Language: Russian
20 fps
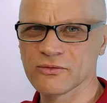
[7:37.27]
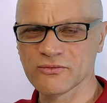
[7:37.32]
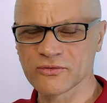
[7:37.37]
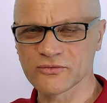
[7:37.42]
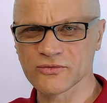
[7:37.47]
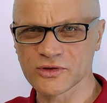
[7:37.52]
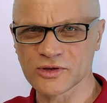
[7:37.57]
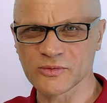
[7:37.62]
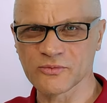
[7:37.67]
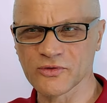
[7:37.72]

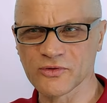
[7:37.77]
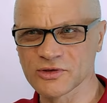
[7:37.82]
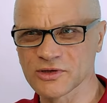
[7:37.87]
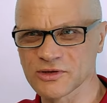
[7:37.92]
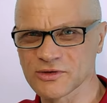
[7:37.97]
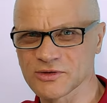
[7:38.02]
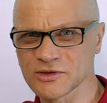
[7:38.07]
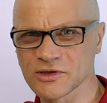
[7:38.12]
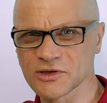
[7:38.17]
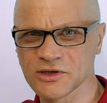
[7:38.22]
вот в, этом, в
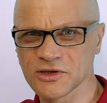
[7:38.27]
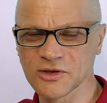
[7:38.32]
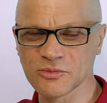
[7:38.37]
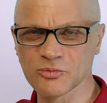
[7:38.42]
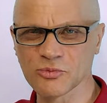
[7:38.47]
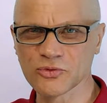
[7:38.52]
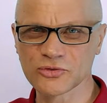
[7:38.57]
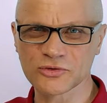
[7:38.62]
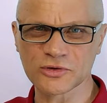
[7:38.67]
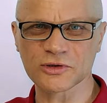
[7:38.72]
этой среде
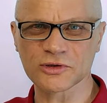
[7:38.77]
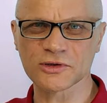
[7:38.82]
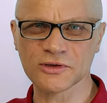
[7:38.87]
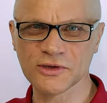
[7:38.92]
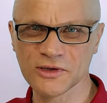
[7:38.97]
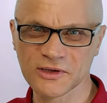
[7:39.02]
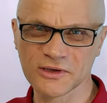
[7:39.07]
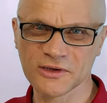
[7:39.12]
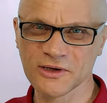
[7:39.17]
мусорной, да?